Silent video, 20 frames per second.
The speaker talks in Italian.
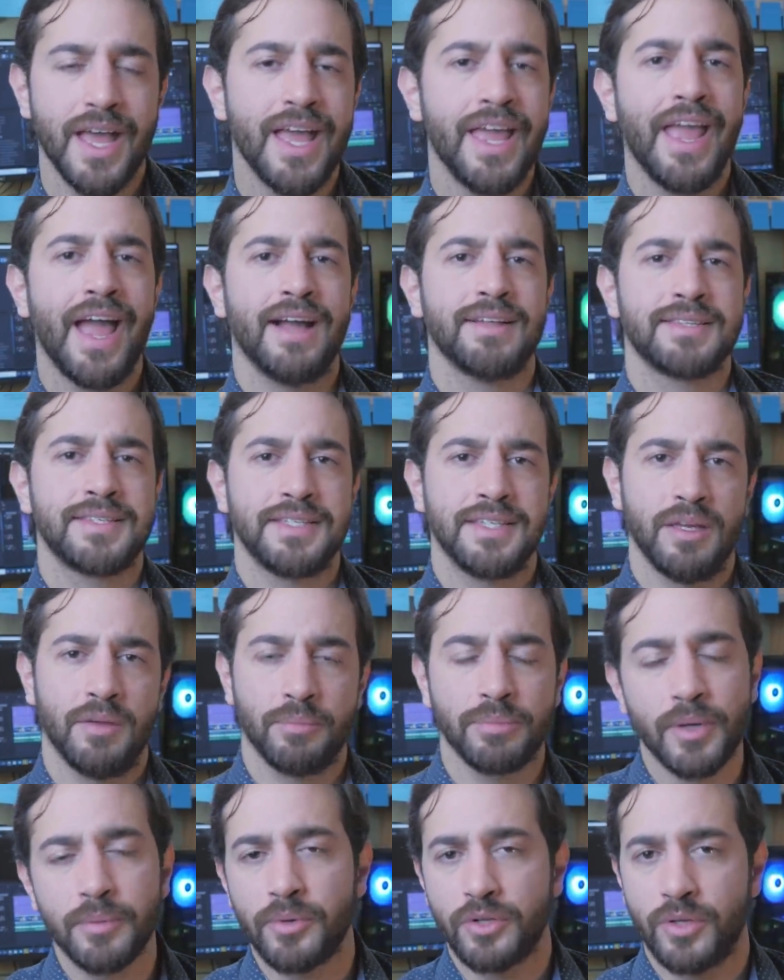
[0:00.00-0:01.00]
e anzi
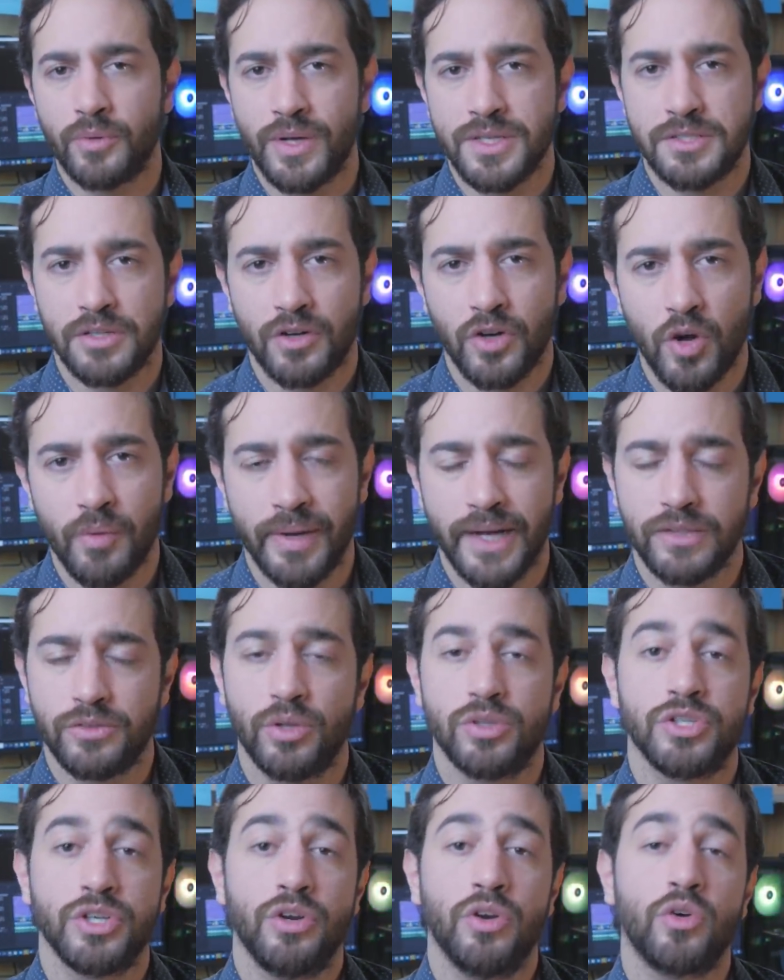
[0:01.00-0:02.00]
proprio di questo
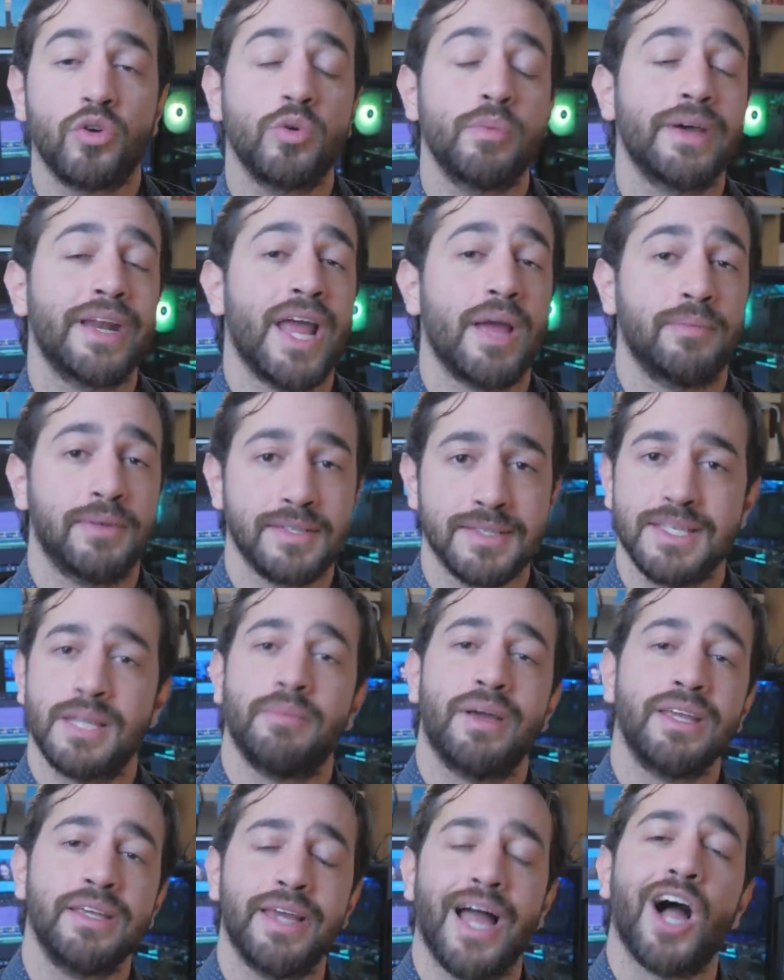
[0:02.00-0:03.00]
argomento ce ne occuperemo
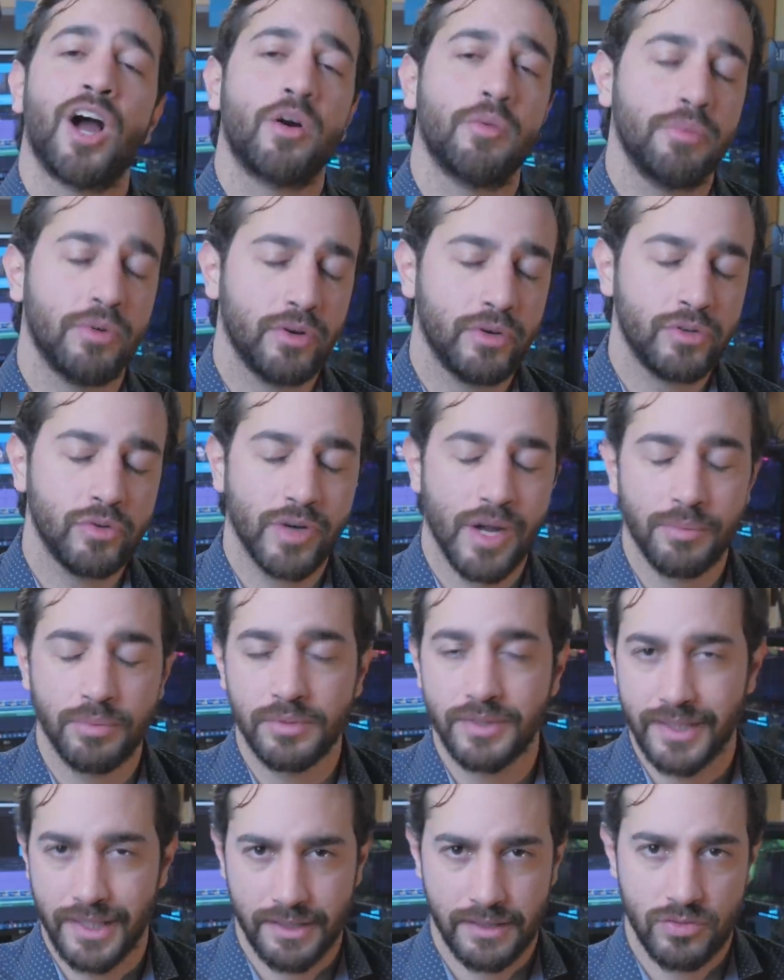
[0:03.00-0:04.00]
insieme a Jacopo in una
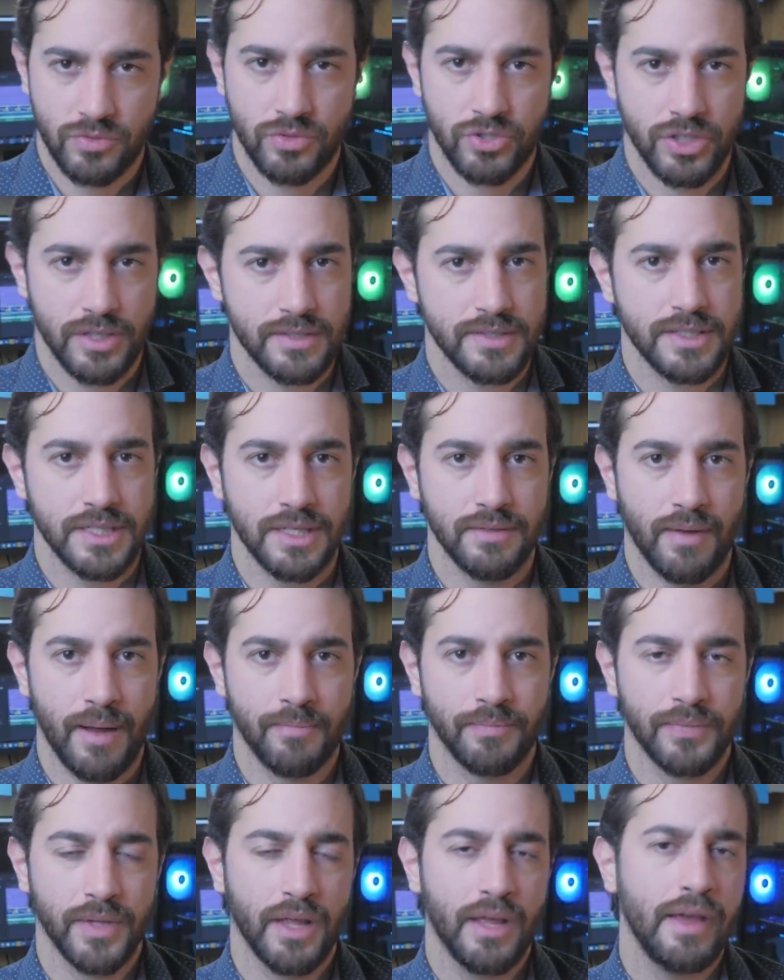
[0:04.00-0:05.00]
puntata
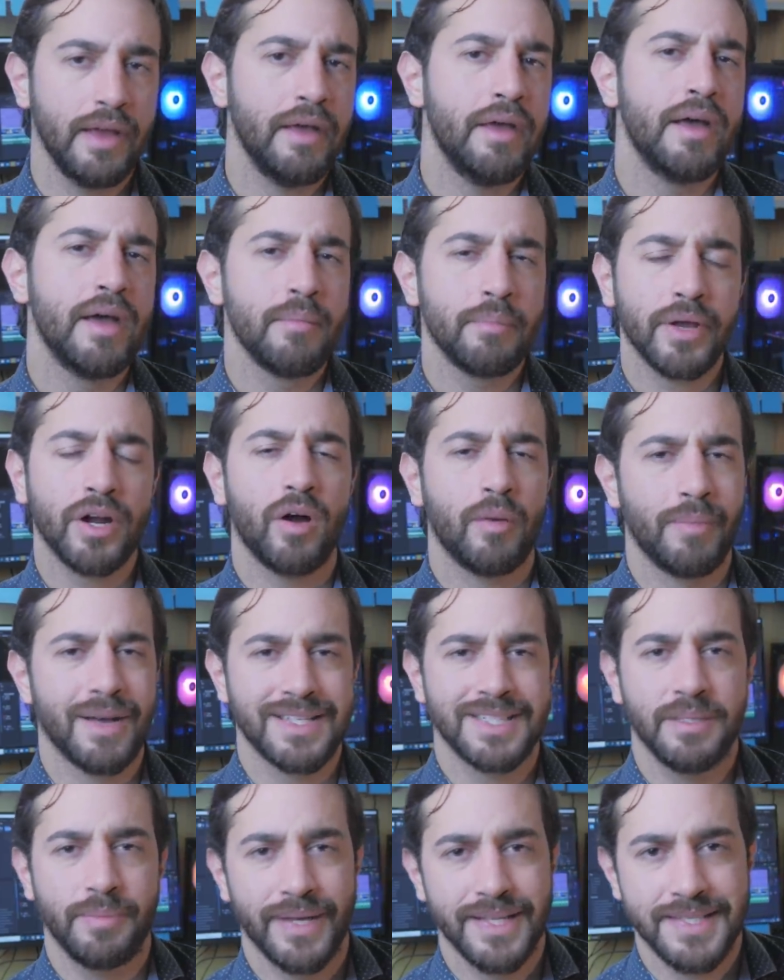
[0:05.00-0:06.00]
successiva. Però
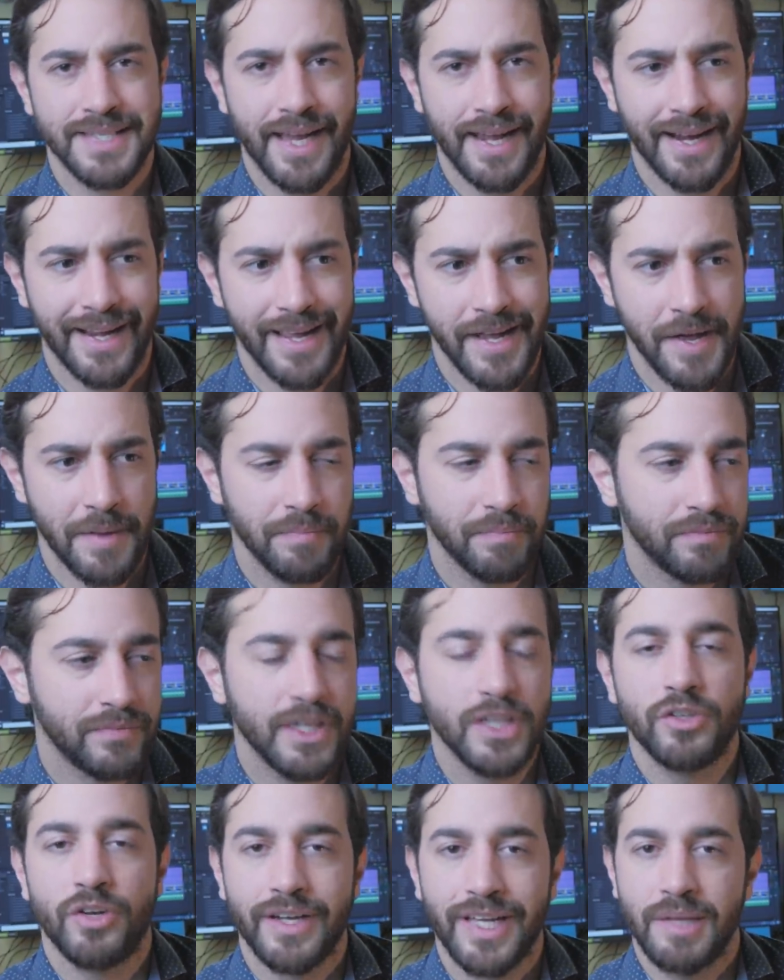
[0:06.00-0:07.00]
basti pensare che
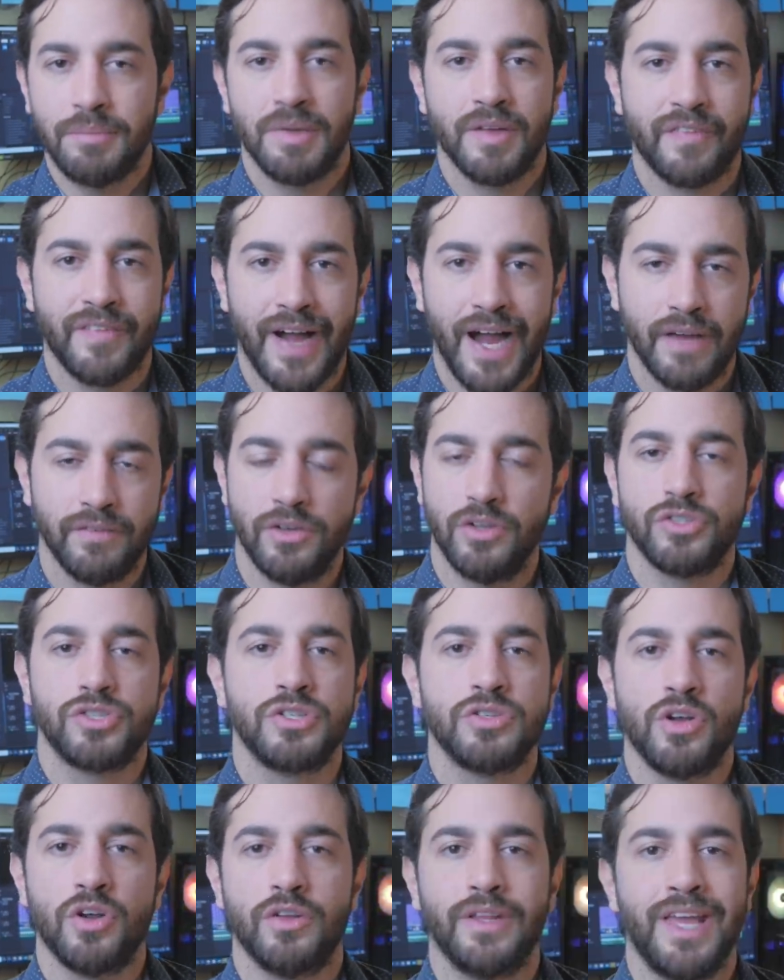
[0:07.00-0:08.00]
dietro a Gimme 5 non ci
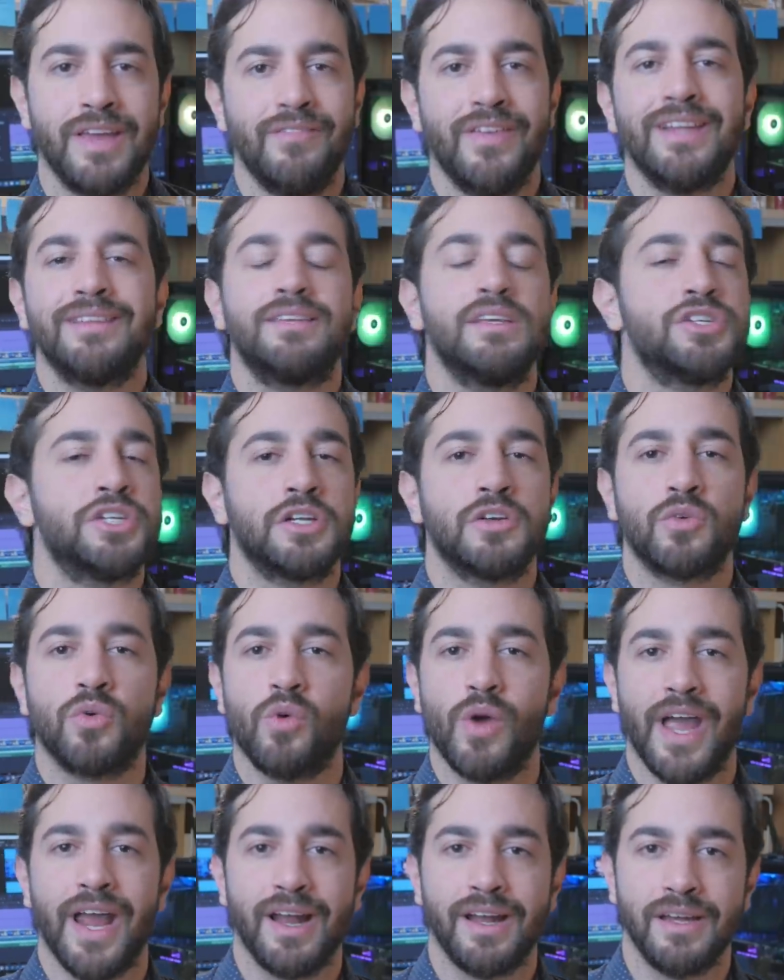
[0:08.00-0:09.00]
sono dei
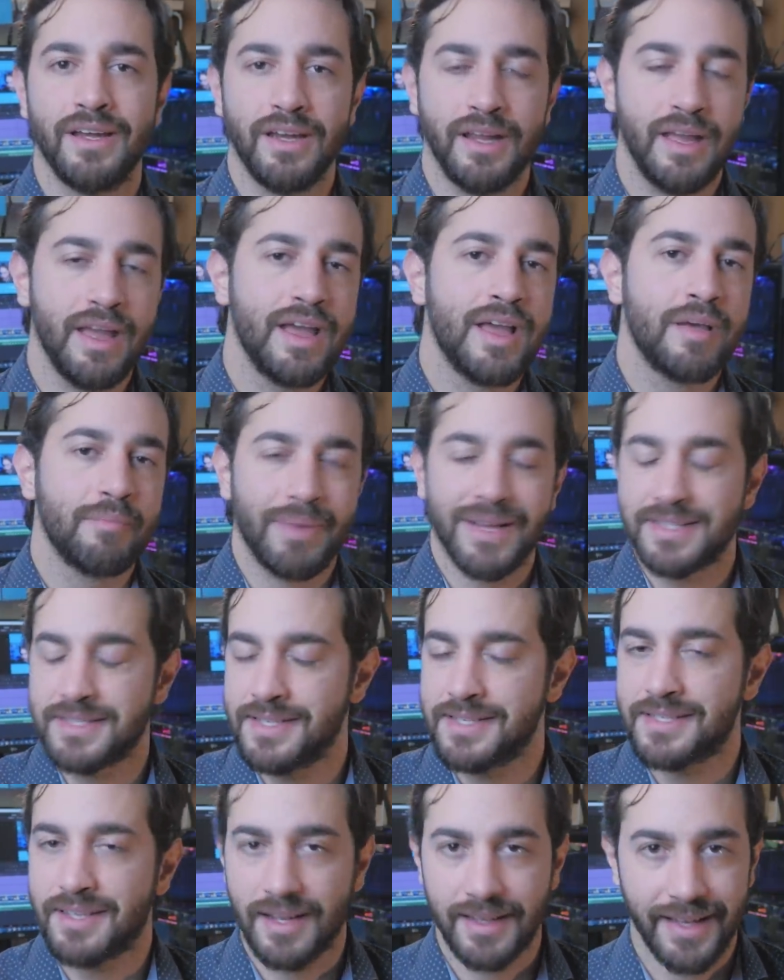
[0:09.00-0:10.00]
25enni
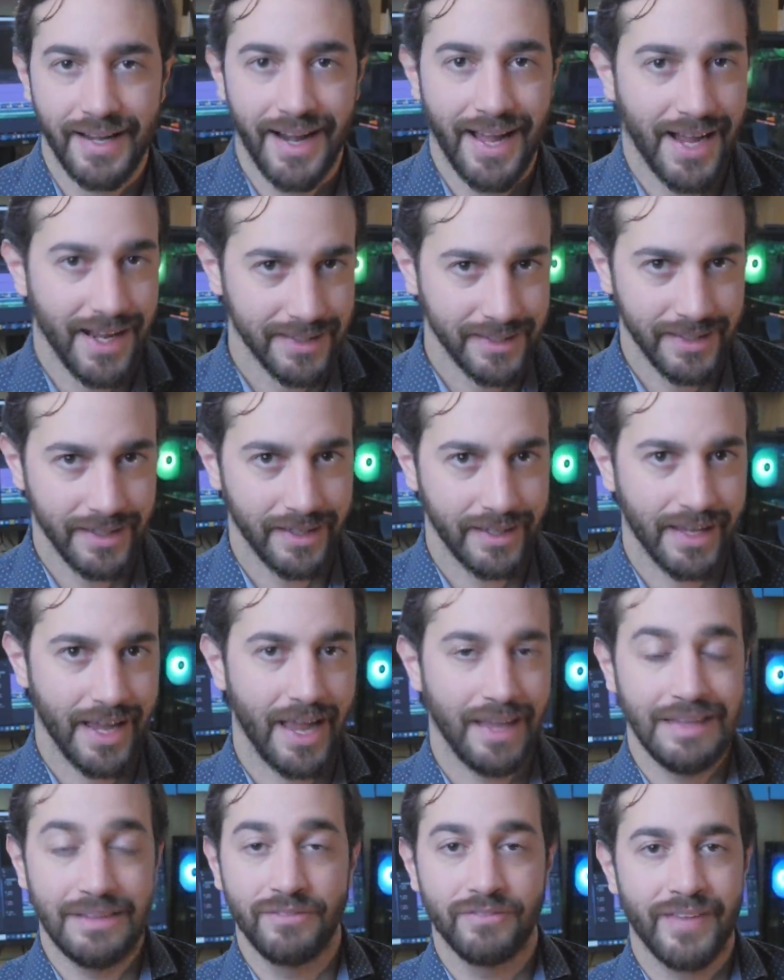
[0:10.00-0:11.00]
pazzi scatenati che
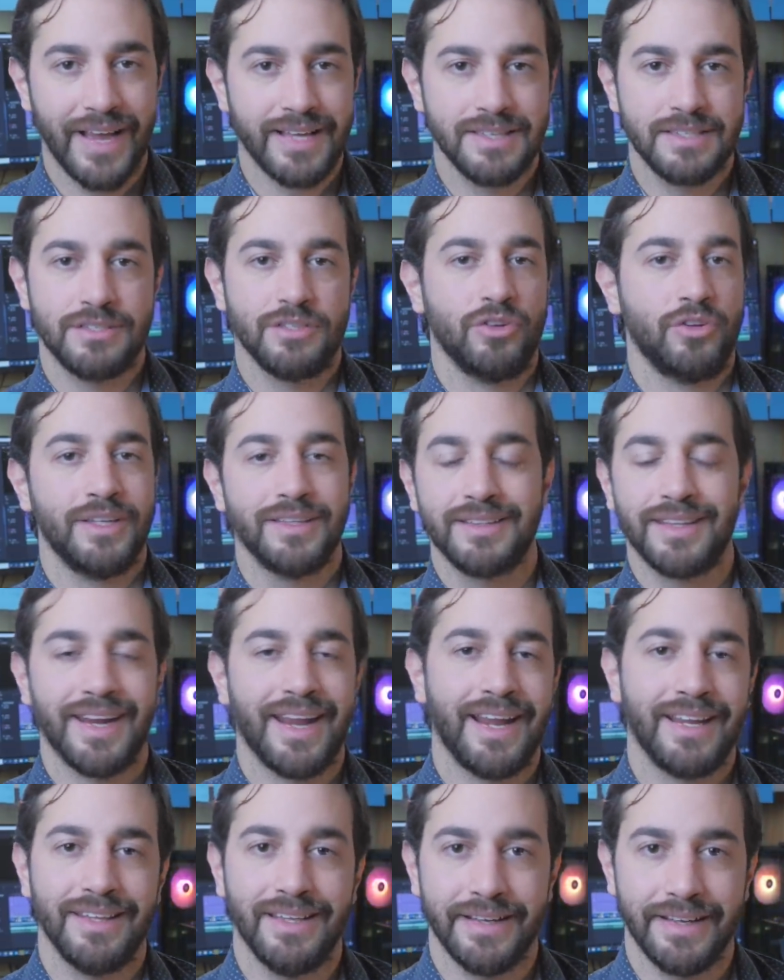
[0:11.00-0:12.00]
investono in
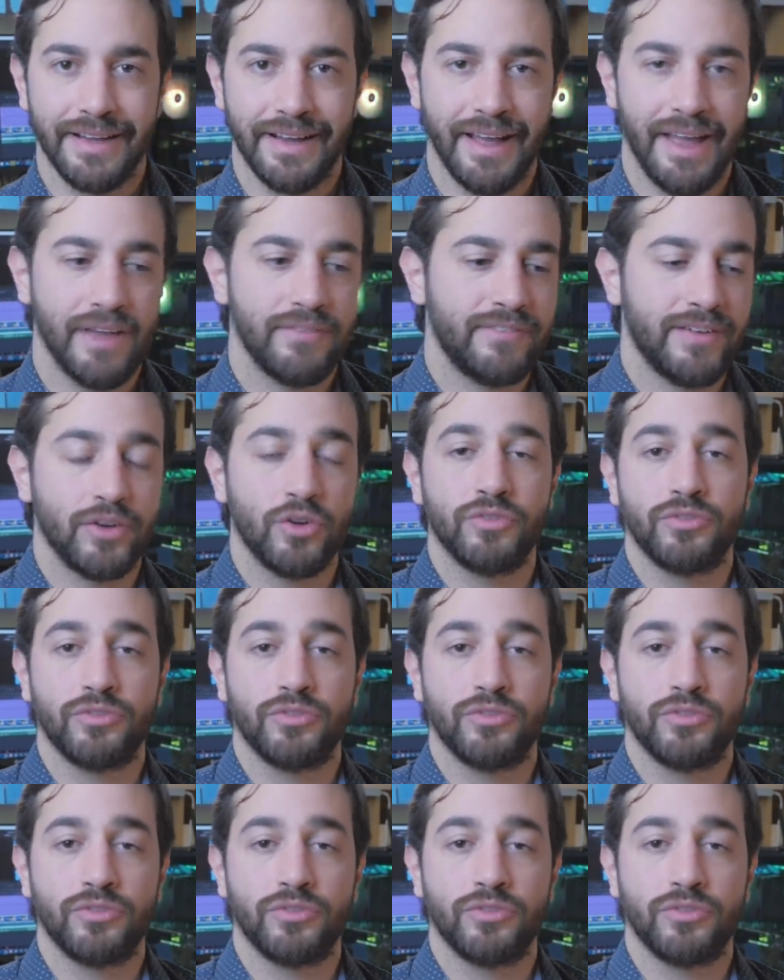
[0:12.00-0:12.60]
trading e fanno